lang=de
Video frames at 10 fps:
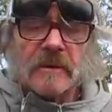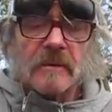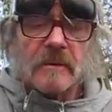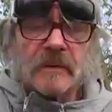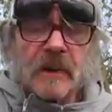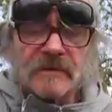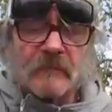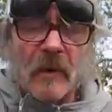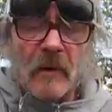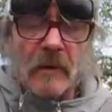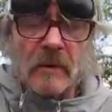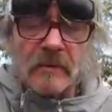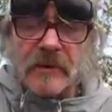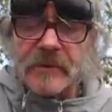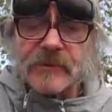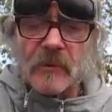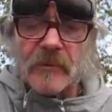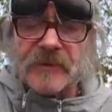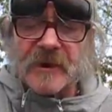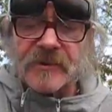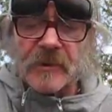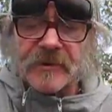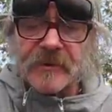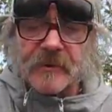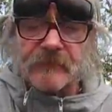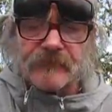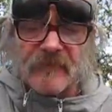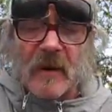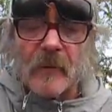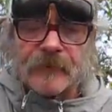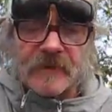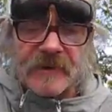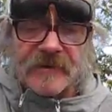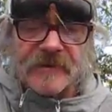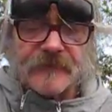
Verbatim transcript: und das morgen nicht so wie das heute. Hoffentlich.